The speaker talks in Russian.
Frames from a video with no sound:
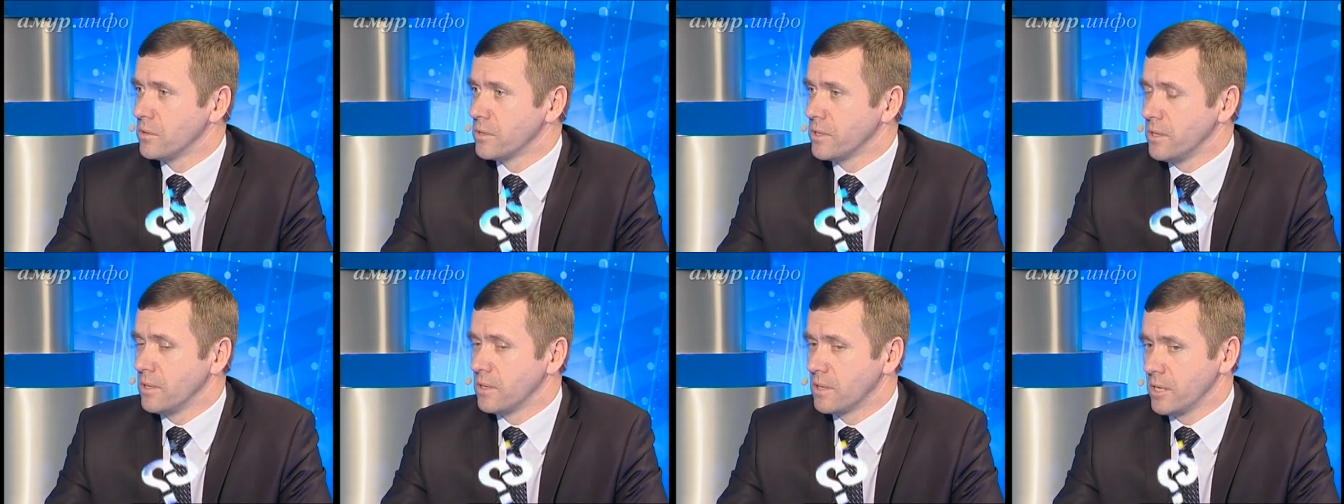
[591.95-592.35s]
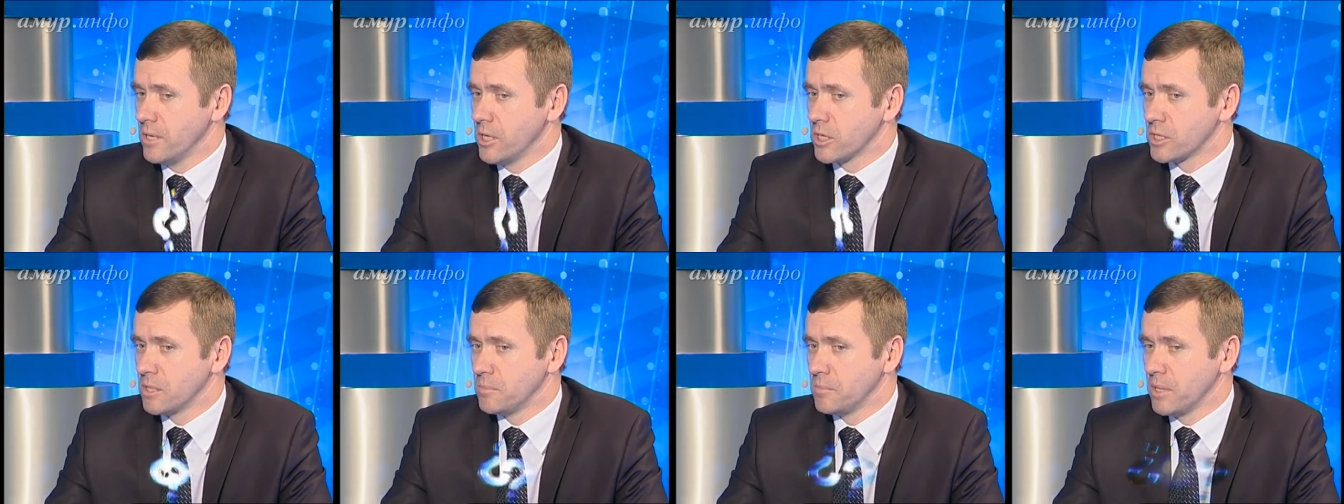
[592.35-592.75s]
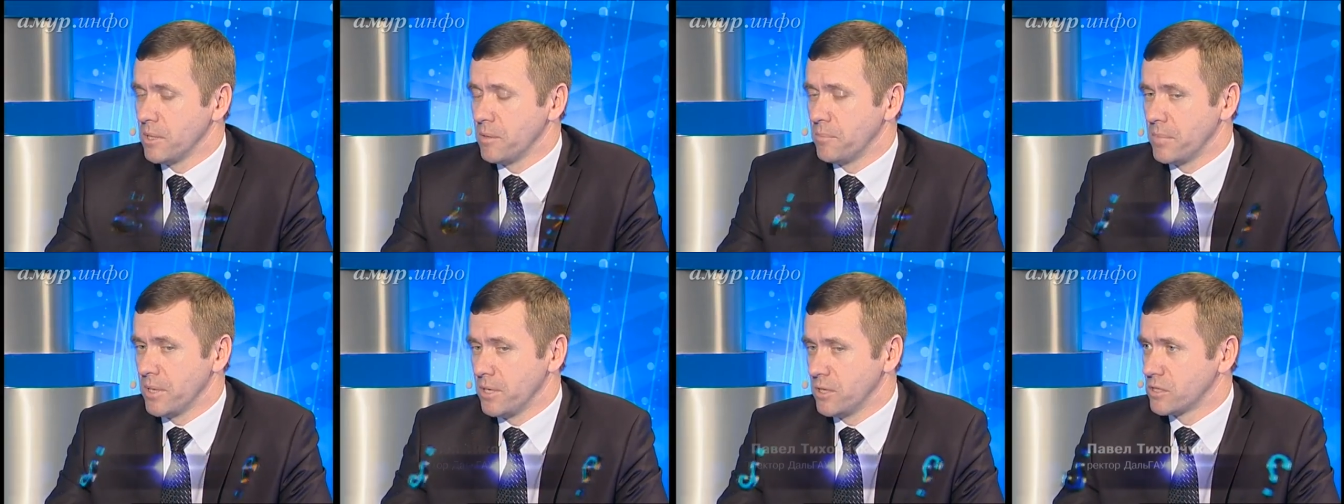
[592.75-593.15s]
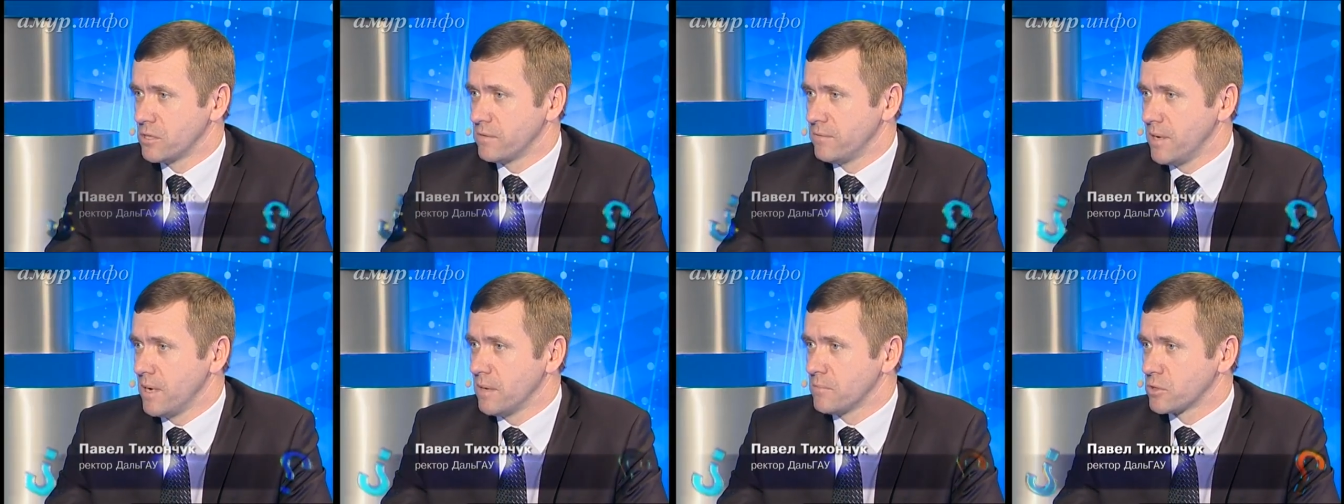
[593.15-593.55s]
И, конечно, мы
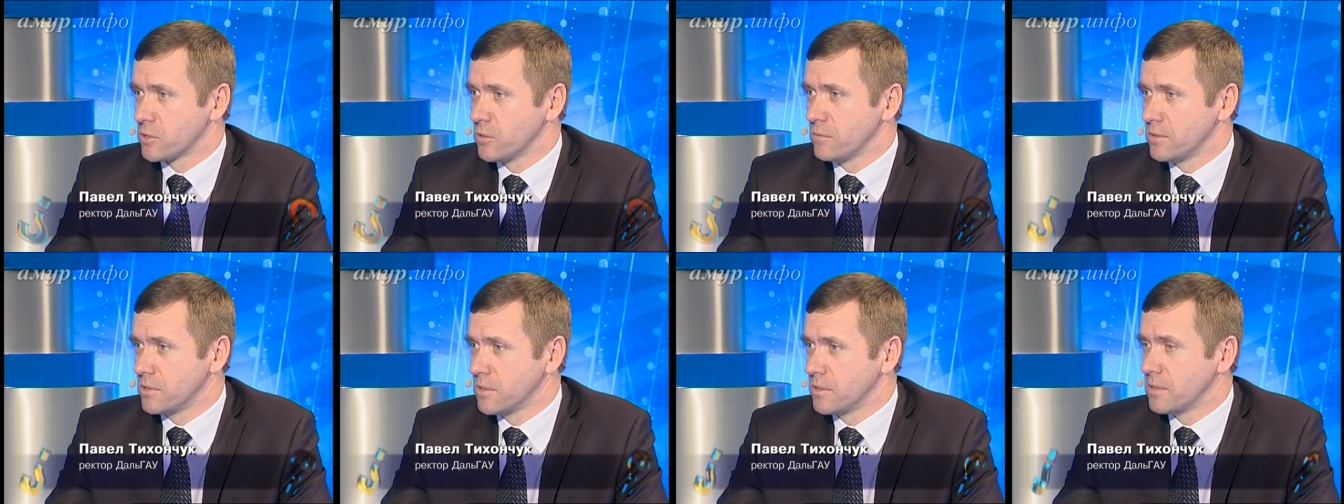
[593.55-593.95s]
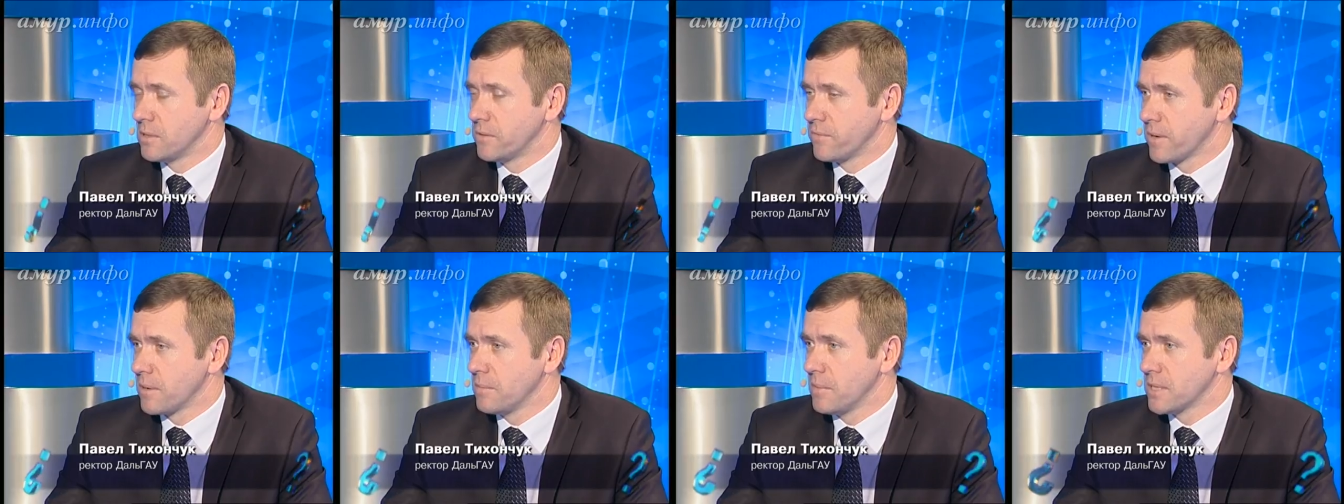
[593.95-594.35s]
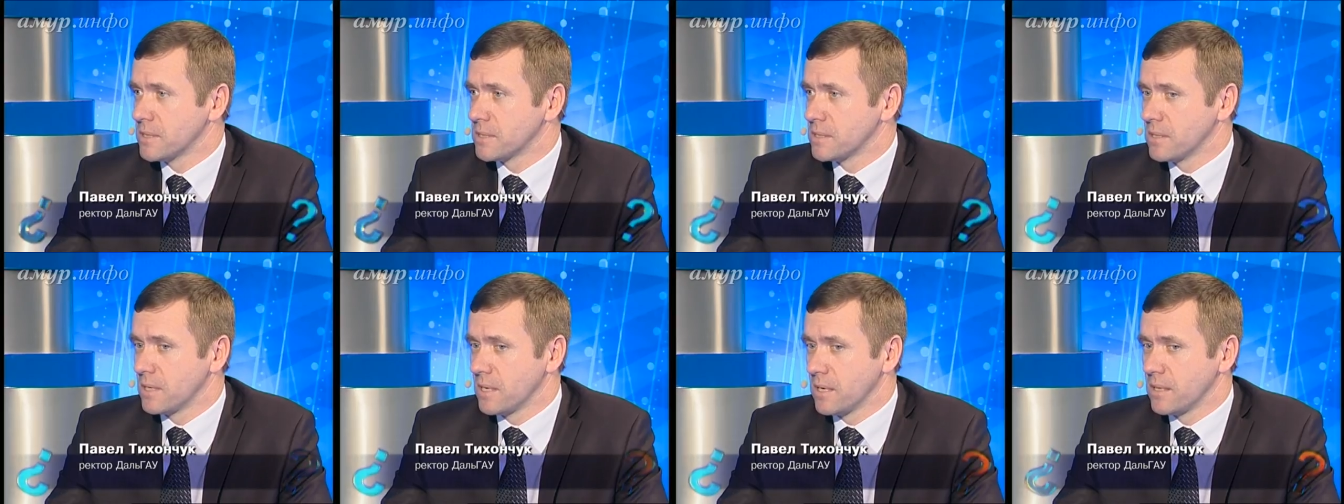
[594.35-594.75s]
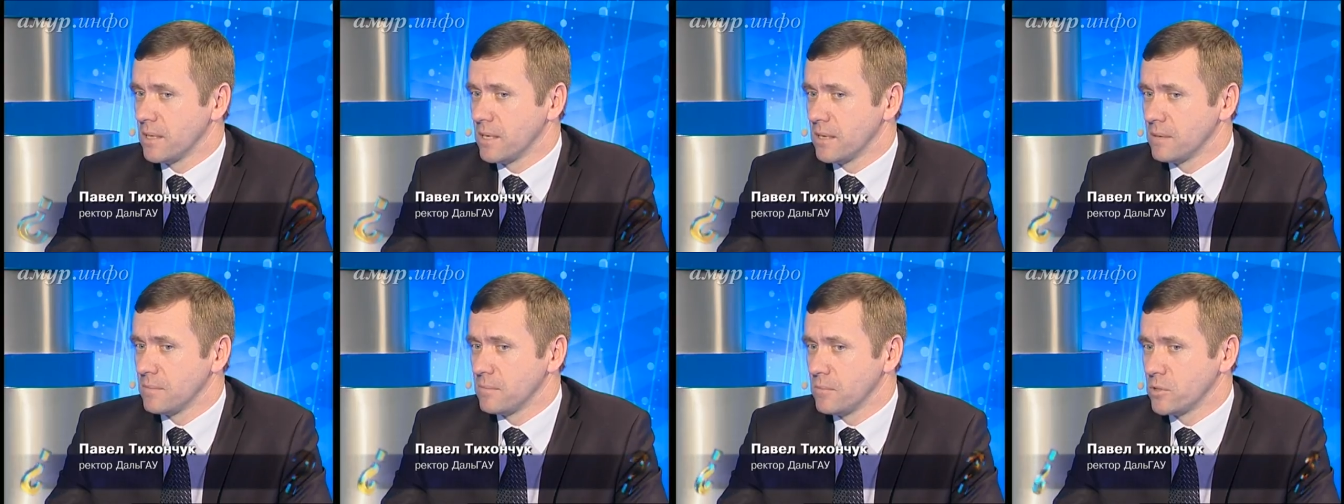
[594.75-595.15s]
переживаем, что вот эта информация,
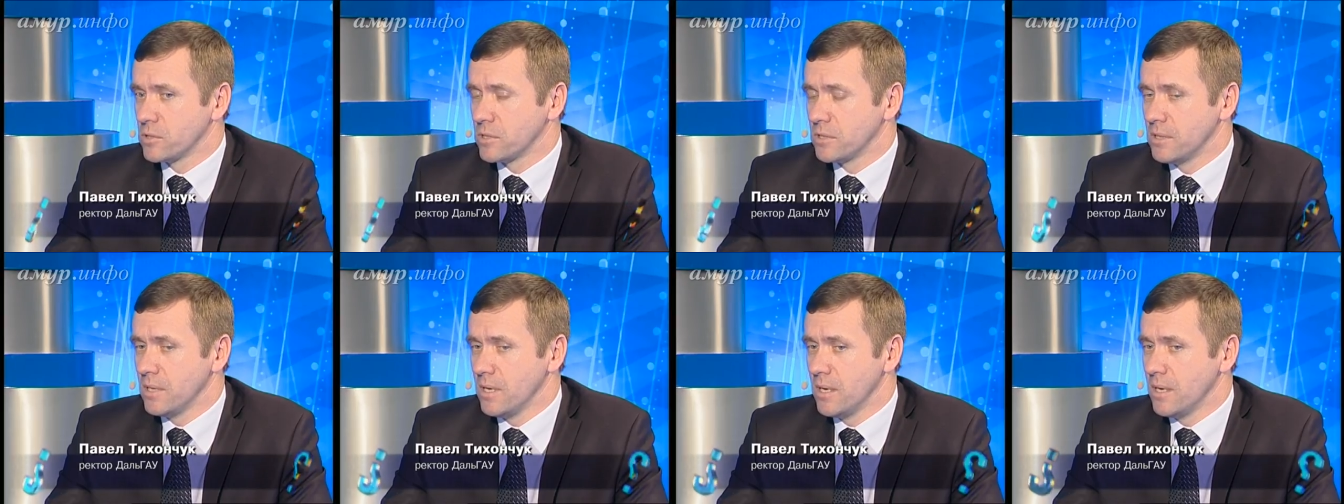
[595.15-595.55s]
она может